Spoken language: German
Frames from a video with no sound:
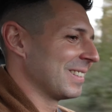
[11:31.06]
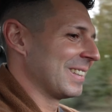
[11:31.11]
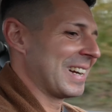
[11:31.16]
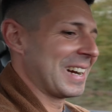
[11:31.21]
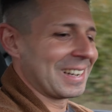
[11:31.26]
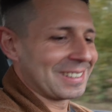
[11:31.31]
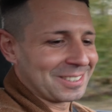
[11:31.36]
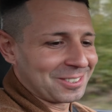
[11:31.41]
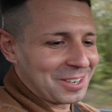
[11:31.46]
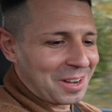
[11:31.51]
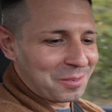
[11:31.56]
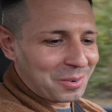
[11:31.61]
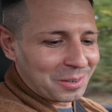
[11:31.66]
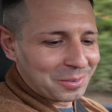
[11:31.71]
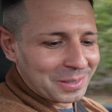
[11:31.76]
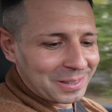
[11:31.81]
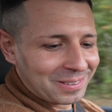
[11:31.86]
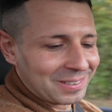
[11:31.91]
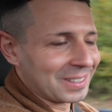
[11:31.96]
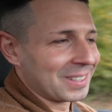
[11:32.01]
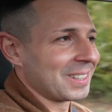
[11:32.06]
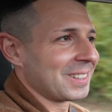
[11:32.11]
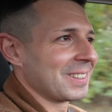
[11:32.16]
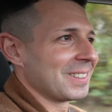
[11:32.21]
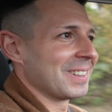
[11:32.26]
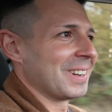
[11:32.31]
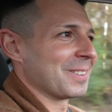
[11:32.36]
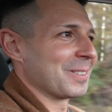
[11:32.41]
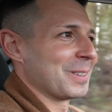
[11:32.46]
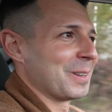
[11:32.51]
Ja, es ist einfach witzig.
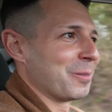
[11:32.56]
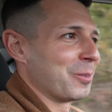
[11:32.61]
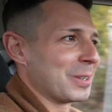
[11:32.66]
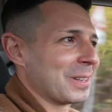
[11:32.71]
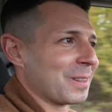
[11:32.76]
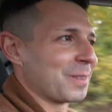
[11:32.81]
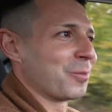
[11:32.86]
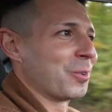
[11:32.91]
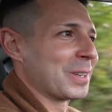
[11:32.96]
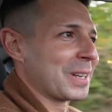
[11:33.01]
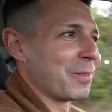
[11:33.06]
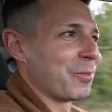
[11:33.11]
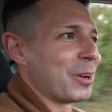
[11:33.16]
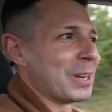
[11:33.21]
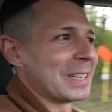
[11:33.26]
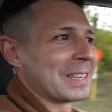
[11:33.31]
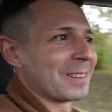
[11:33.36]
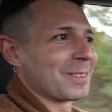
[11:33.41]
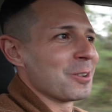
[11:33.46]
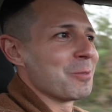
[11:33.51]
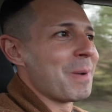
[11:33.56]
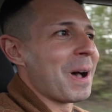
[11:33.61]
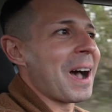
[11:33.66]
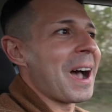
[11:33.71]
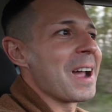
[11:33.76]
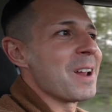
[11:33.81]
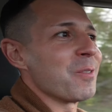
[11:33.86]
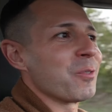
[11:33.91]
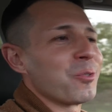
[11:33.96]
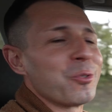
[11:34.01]
Also da wollte, da wollte ich jetzt noch mal
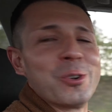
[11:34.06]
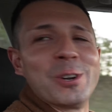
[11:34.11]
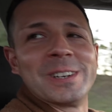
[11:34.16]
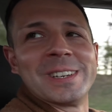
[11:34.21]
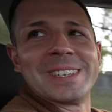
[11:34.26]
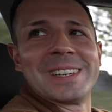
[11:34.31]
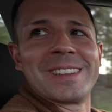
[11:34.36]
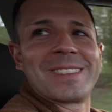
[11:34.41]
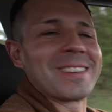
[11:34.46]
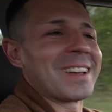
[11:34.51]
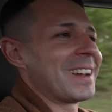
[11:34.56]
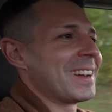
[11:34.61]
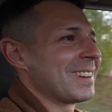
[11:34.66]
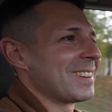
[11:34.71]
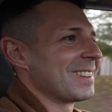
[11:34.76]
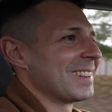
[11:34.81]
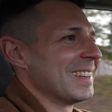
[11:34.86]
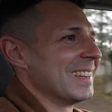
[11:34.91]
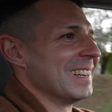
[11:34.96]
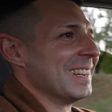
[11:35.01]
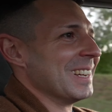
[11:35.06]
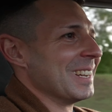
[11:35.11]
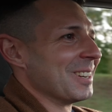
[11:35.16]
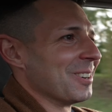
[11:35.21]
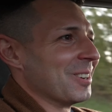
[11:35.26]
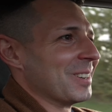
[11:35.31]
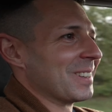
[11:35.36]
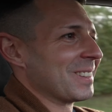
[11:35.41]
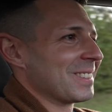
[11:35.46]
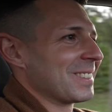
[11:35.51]
reinfühlen in die Zeit.
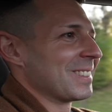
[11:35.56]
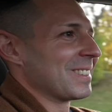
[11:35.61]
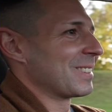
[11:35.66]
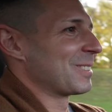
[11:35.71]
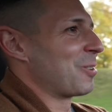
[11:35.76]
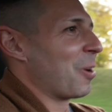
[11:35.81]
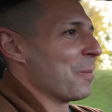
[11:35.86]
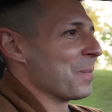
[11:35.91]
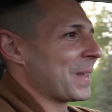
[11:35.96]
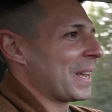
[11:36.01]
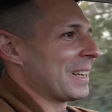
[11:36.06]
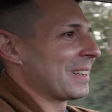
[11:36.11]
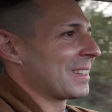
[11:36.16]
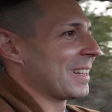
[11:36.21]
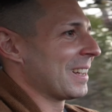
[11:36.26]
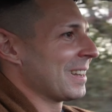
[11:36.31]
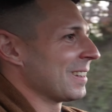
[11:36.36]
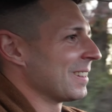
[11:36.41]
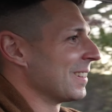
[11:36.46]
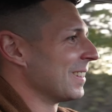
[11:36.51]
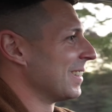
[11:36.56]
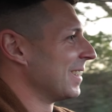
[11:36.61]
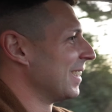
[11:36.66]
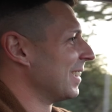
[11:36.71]
Und es kommt echt an.